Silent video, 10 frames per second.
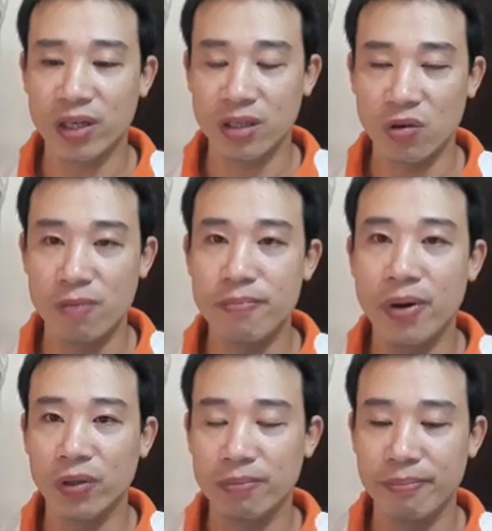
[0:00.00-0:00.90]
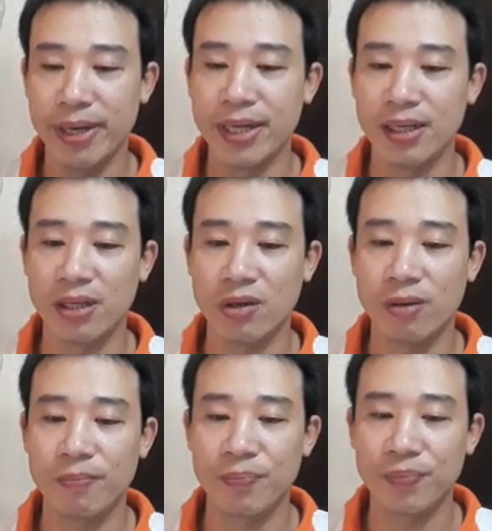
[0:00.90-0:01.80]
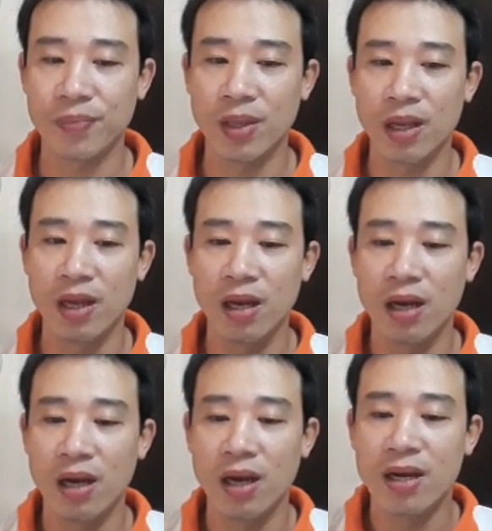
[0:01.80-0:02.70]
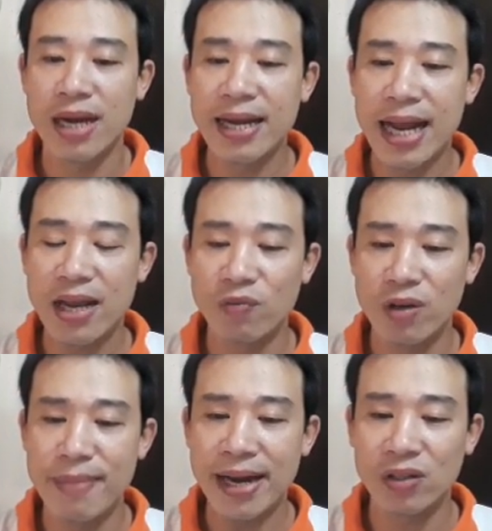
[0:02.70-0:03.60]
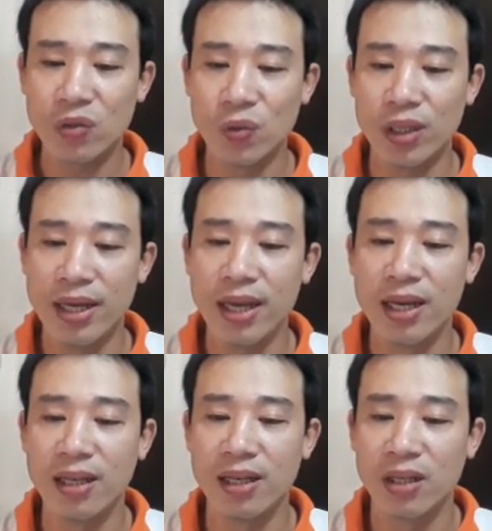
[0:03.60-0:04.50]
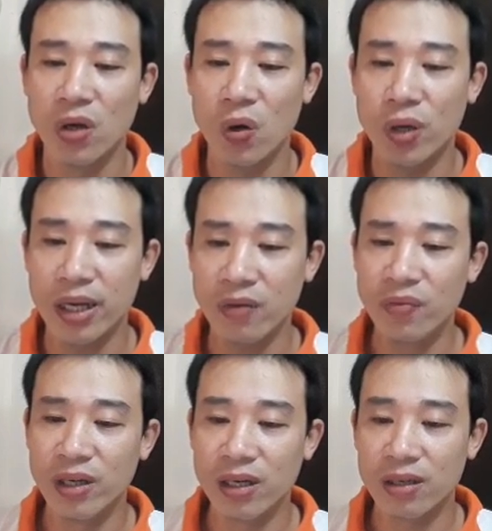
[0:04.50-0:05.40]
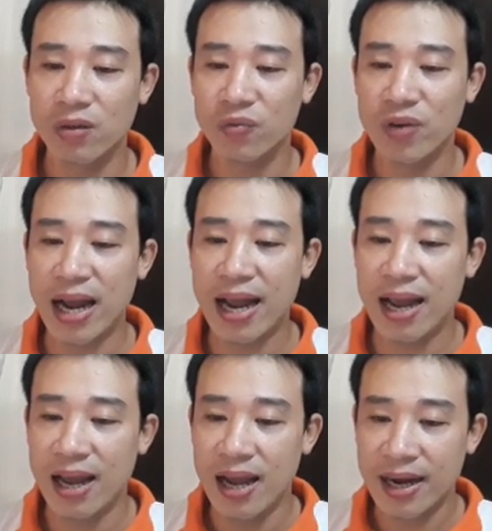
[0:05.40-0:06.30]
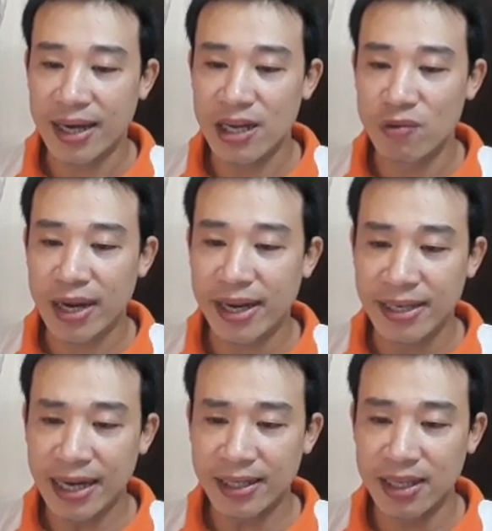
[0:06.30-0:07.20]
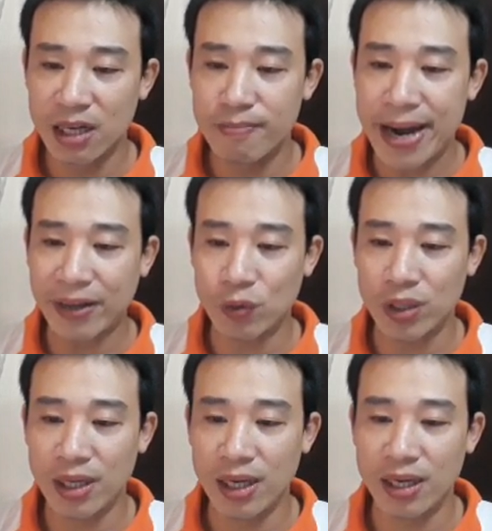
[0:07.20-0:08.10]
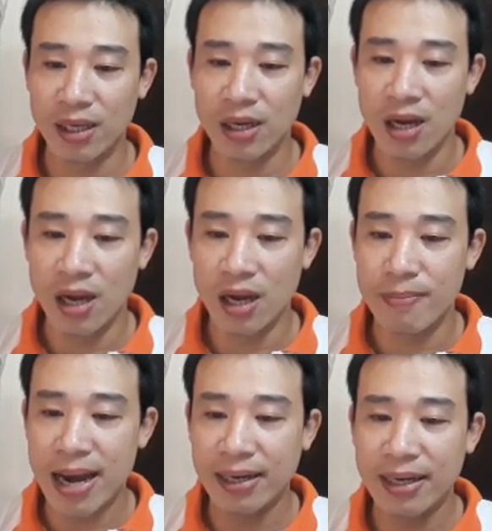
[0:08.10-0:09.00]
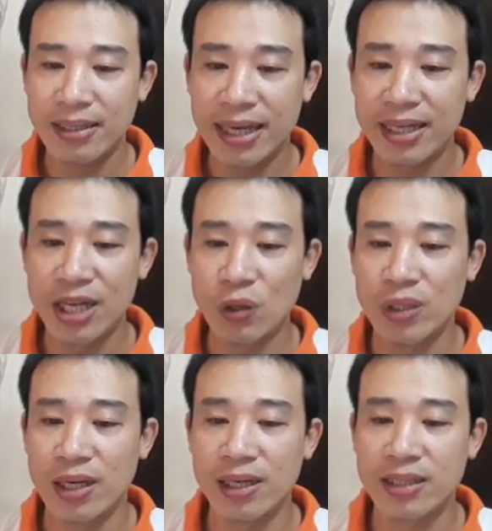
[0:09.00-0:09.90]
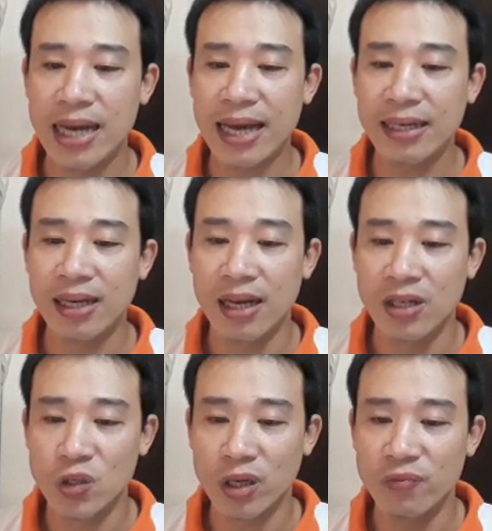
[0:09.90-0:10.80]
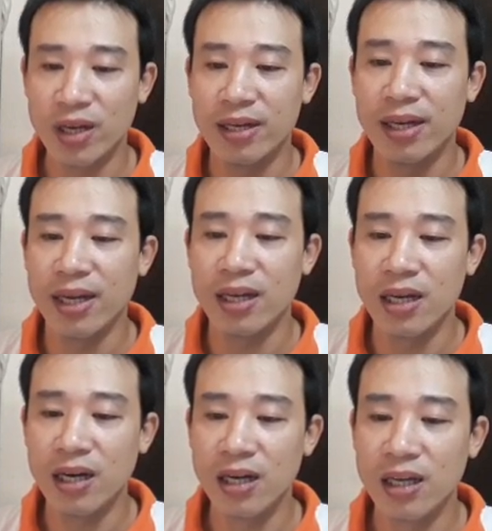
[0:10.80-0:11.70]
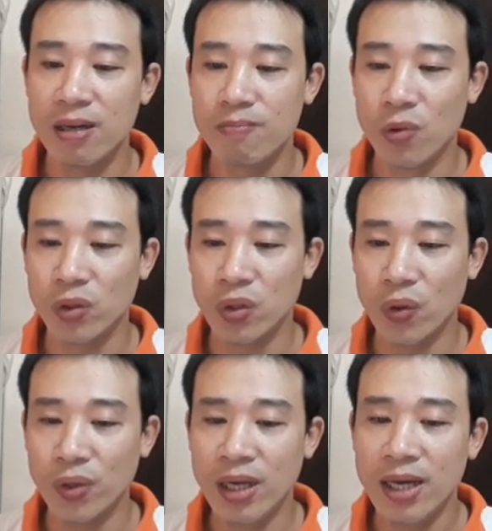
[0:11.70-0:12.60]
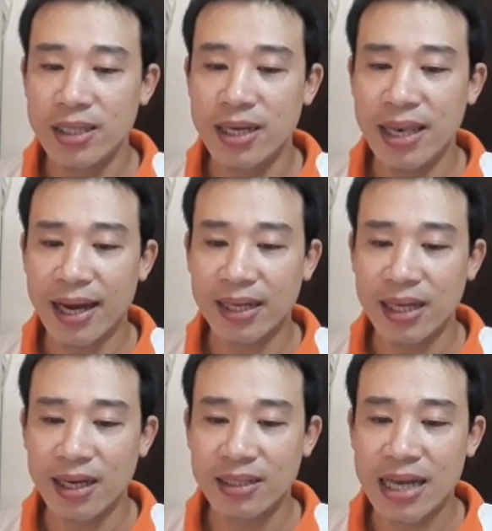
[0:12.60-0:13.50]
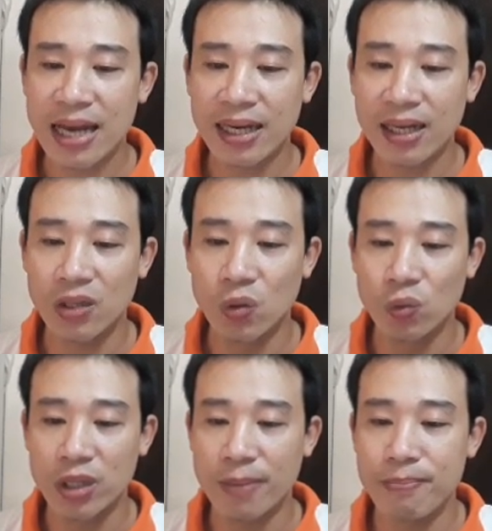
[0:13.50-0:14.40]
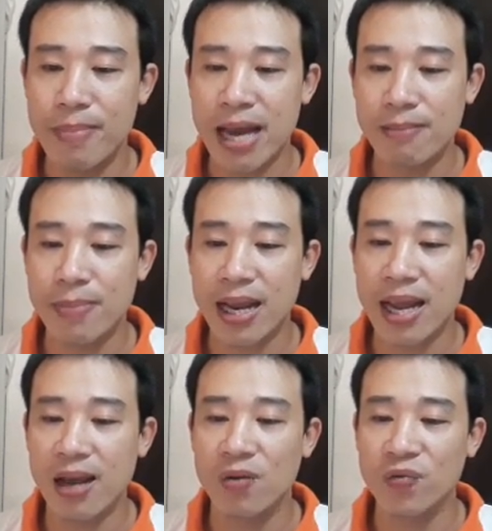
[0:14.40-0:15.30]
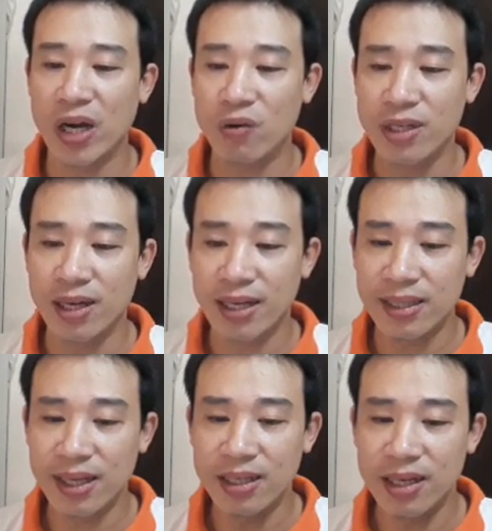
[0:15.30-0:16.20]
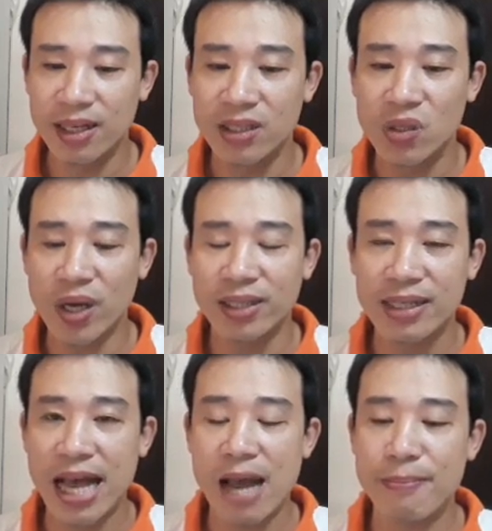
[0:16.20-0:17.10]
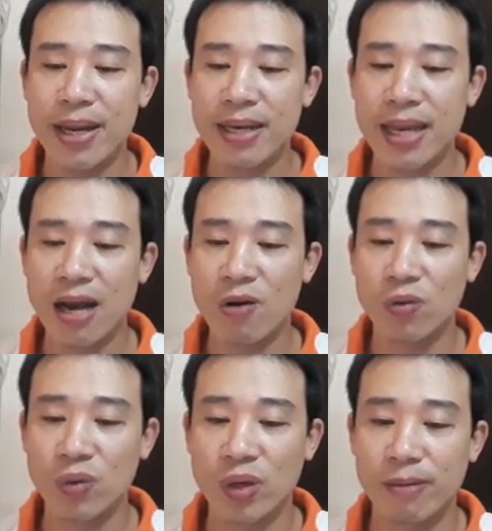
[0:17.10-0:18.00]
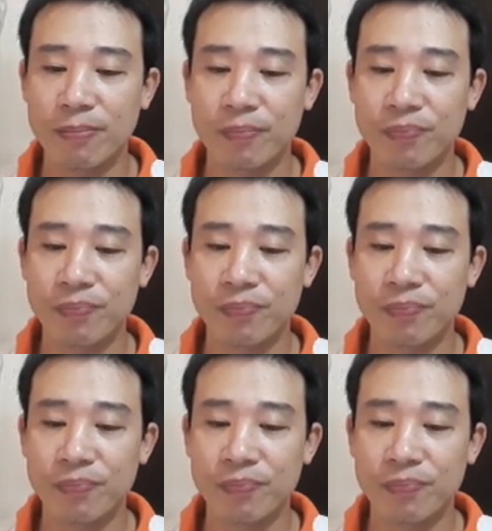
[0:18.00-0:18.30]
việc đó một mình đó. Ngày này với bạn tuổi Thìn thổ khí vượng, và cái điều này nhắc nhở bạn tuổi Thìn à, bạn nên dành nhiều thời gian cho cái việc nghỉ ngơi. Buổi tối chính là cái thời gian để tụ tập bạn bè và có những cái tiếng cười giòn giã bên nhau đó.